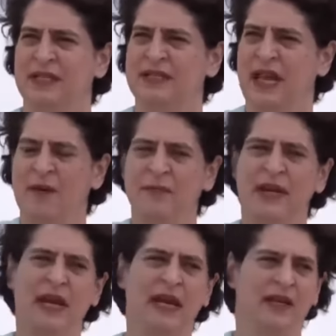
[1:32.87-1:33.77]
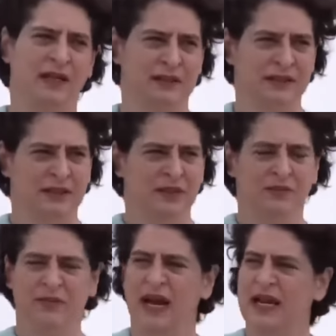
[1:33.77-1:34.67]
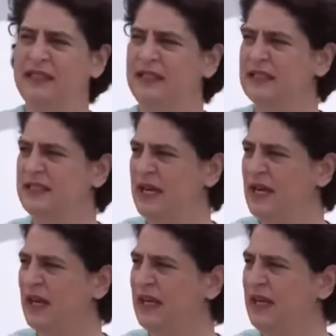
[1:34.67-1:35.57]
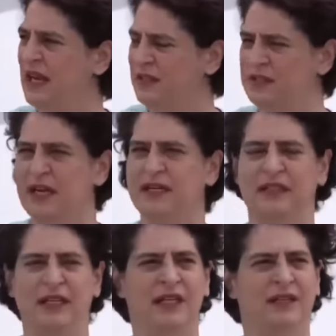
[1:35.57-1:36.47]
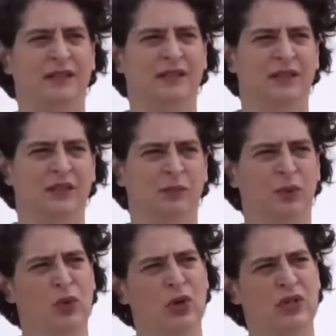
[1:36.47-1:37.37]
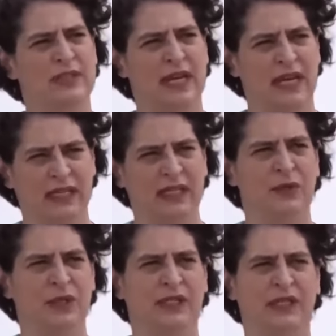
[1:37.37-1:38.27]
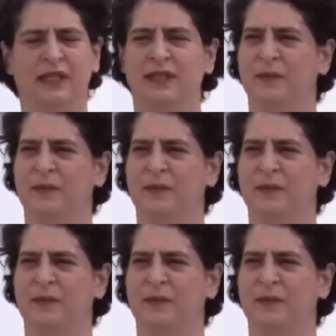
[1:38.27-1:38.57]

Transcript: सामने भारतीय सेना की एक ट्रक थी फूलों से लदी हुई थी